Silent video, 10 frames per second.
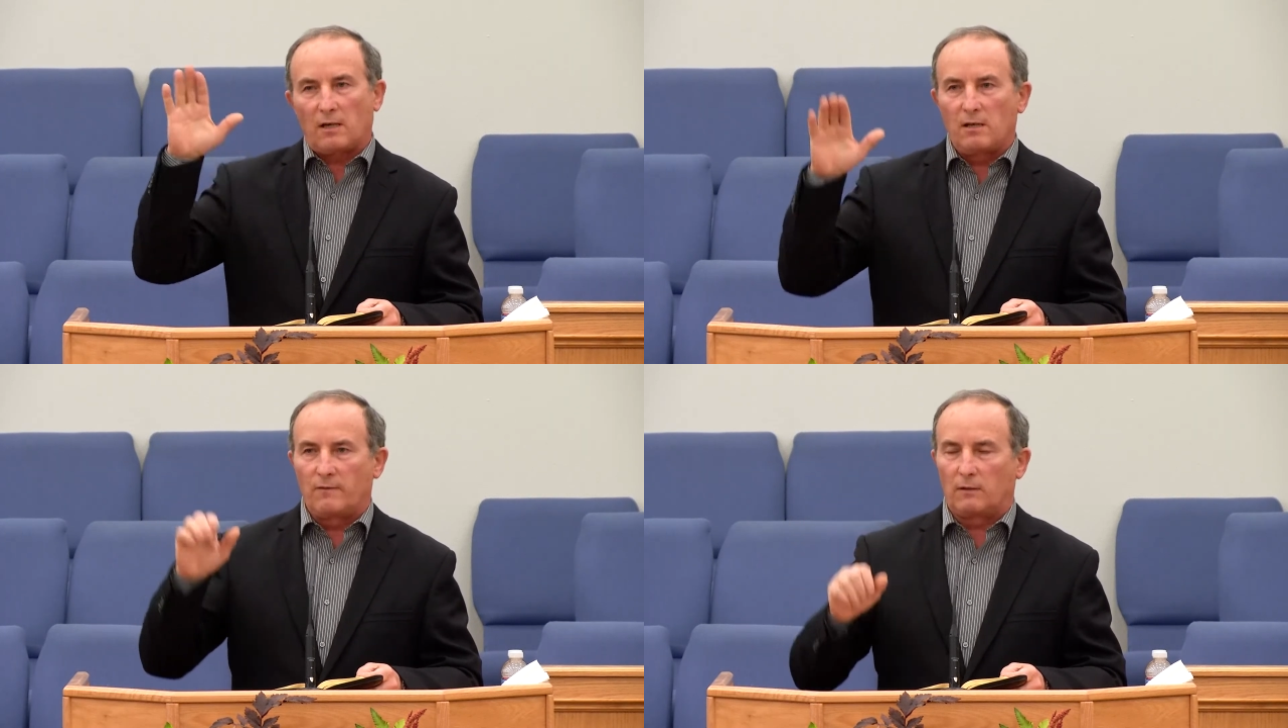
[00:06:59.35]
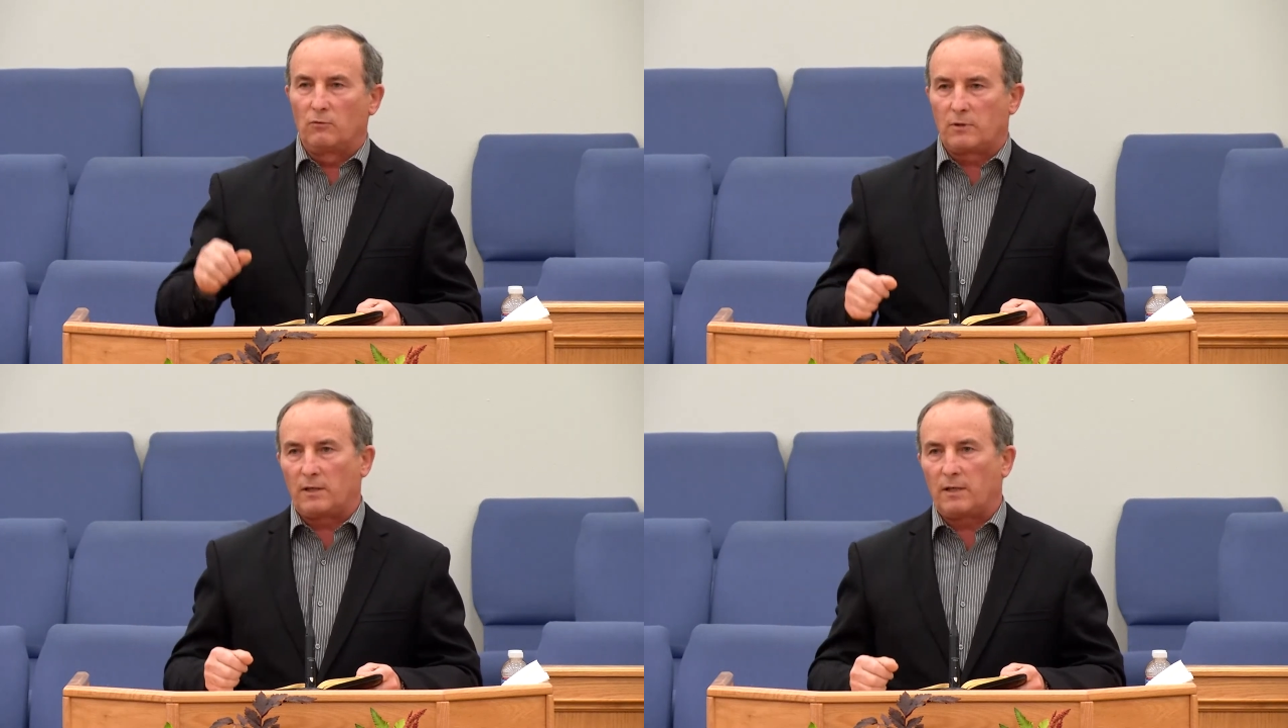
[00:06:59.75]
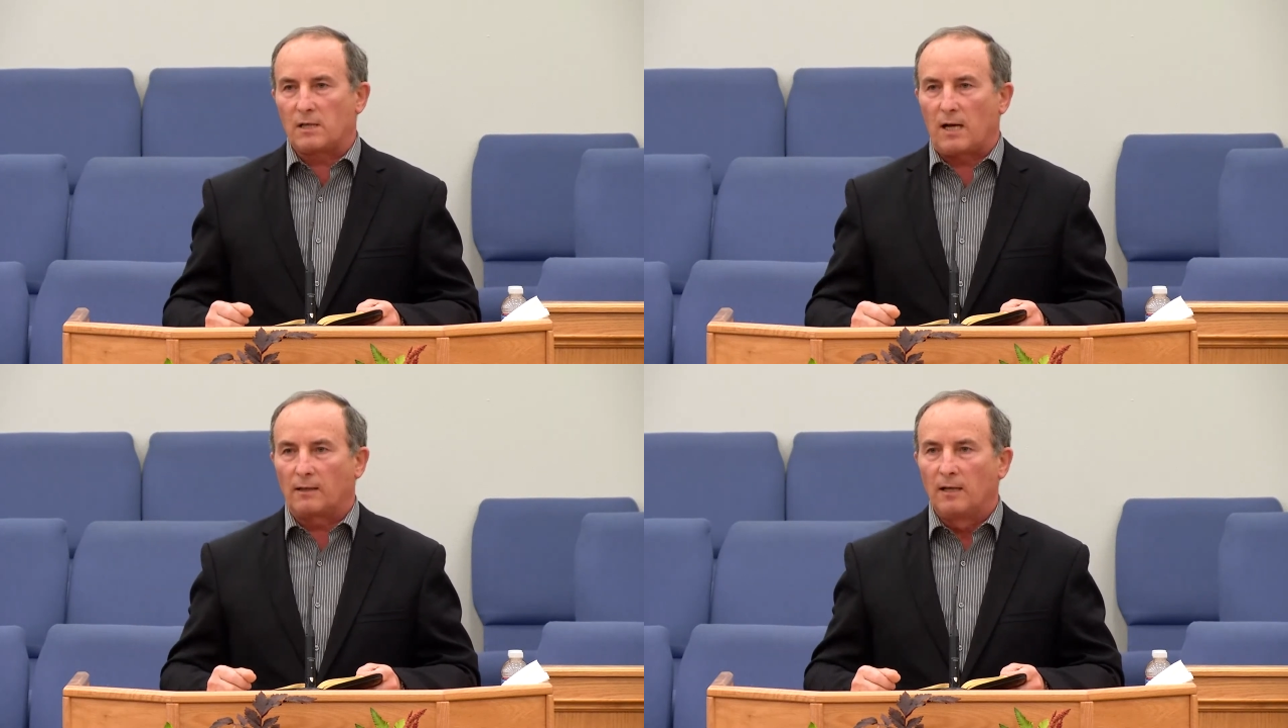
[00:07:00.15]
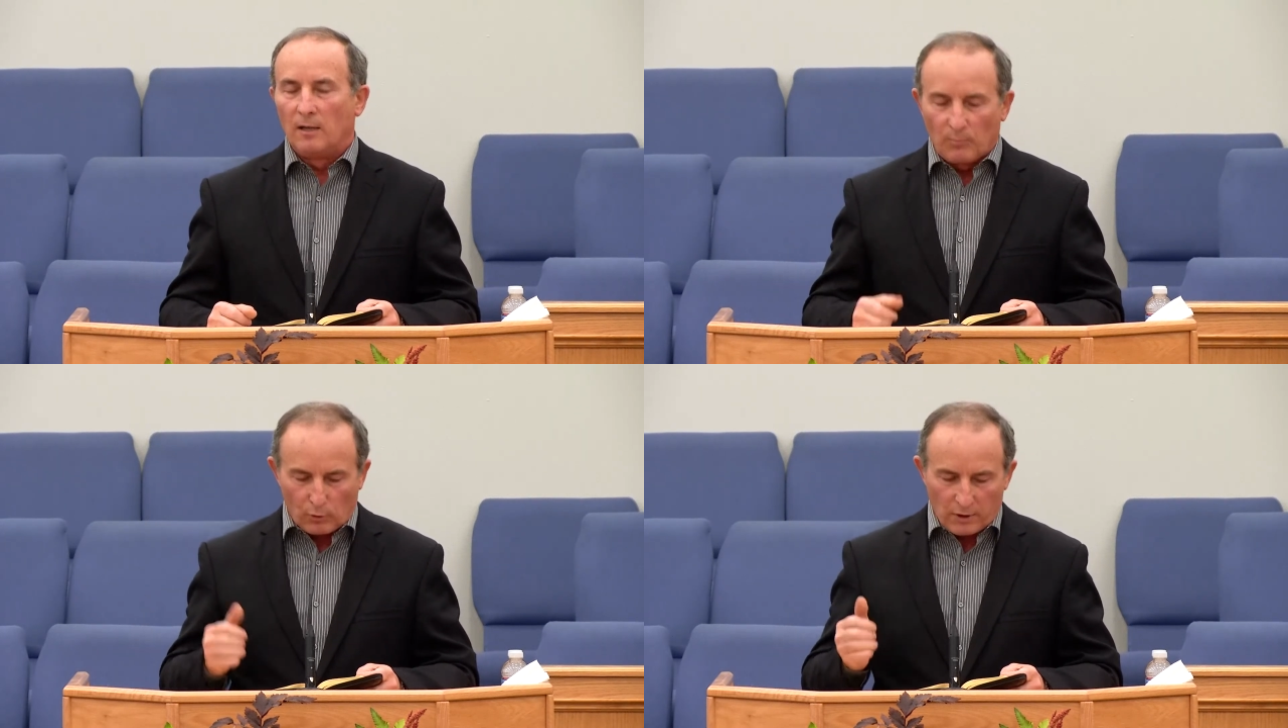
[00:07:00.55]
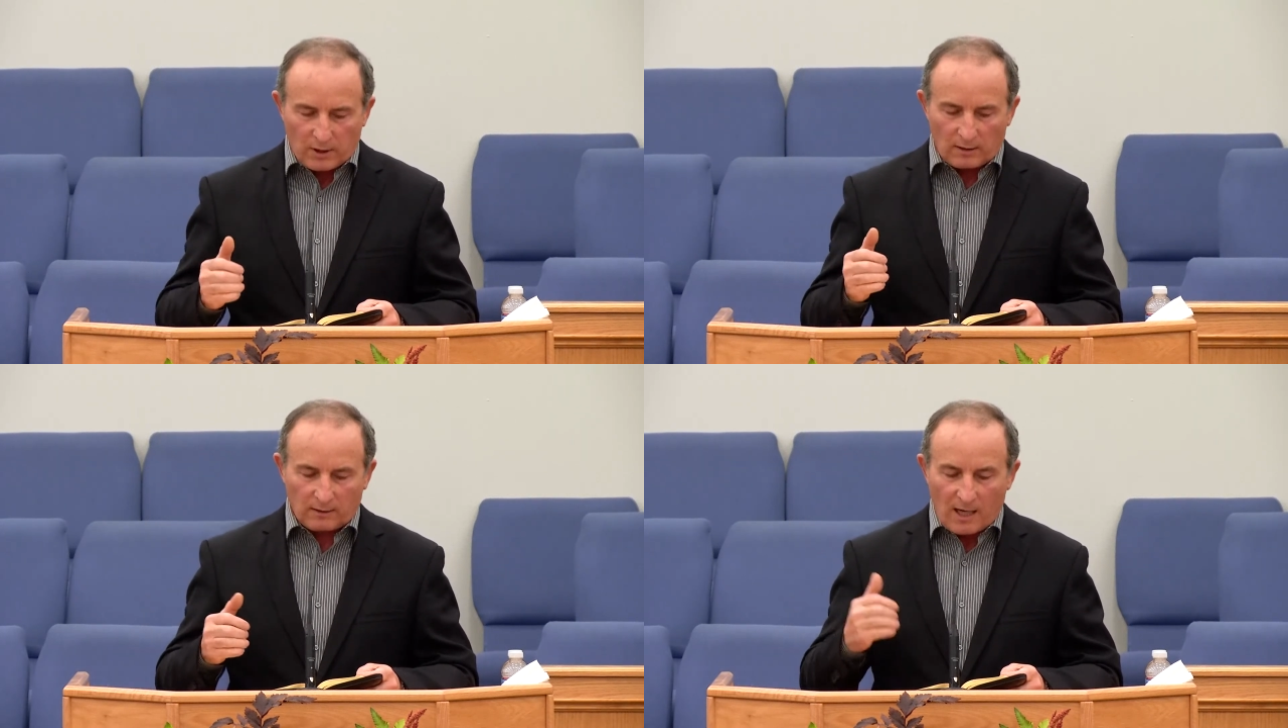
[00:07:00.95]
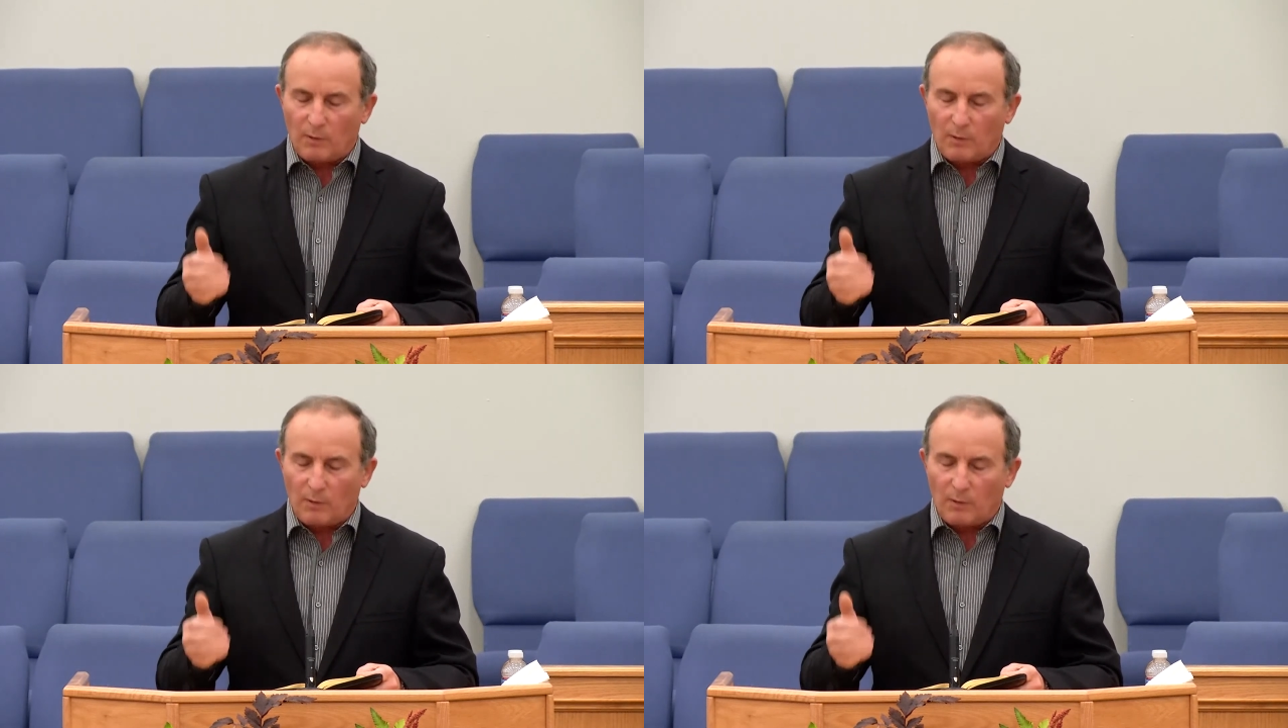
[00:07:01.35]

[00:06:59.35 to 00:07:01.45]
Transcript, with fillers: и вернулся назад. Просто так,